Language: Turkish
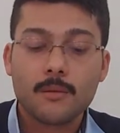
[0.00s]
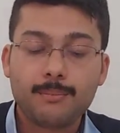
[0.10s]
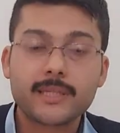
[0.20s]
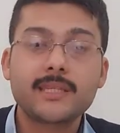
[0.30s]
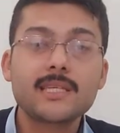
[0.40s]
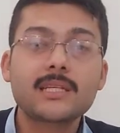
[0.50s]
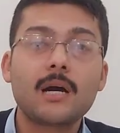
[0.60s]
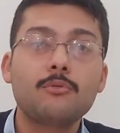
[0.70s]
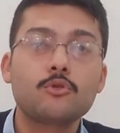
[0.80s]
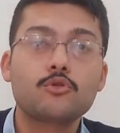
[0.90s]
Patates
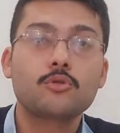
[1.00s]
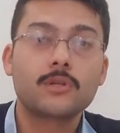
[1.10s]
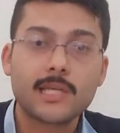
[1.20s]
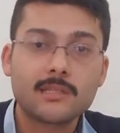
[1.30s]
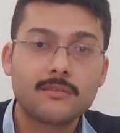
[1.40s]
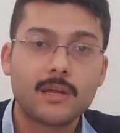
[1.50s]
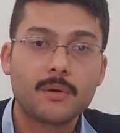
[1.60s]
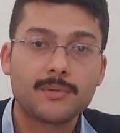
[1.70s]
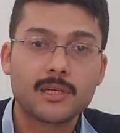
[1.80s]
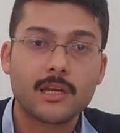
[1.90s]
kabuğunun suyunu nasıl
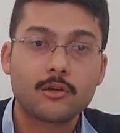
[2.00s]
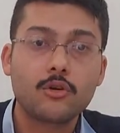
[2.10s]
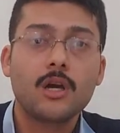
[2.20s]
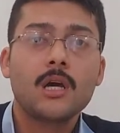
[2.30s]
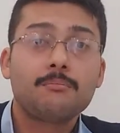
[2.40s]
vermemiz gerekiyor?